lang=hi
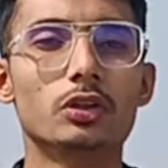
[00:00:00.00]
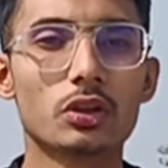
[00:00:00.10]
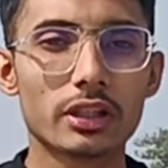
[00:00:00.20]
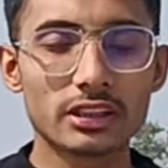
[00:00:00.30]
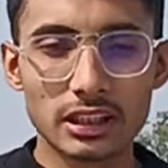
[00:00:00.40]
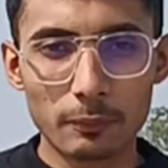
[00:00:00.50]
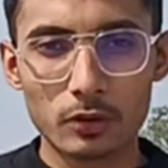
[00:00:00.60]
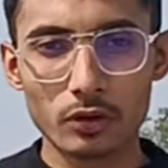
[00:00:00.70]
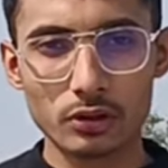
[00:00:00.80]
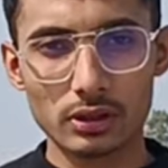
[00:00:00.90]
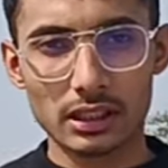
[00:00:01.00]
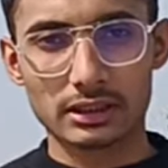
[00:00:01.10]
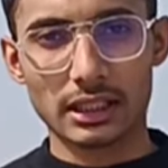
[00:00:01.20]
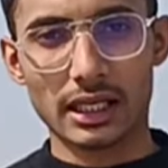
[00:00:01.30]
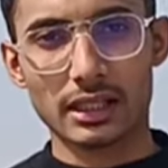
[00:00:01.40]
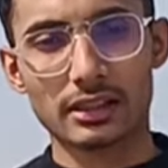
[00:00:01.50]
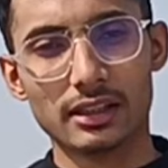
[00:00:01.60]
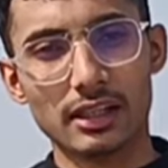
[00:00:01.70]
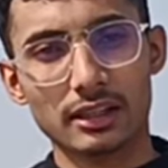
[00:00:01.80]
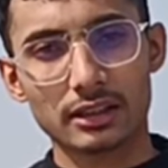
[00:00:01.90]
जो कि सबको ही को लगता है
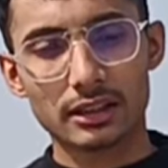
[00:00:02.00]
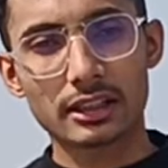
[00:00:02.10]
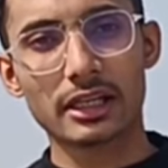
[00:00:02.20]
कि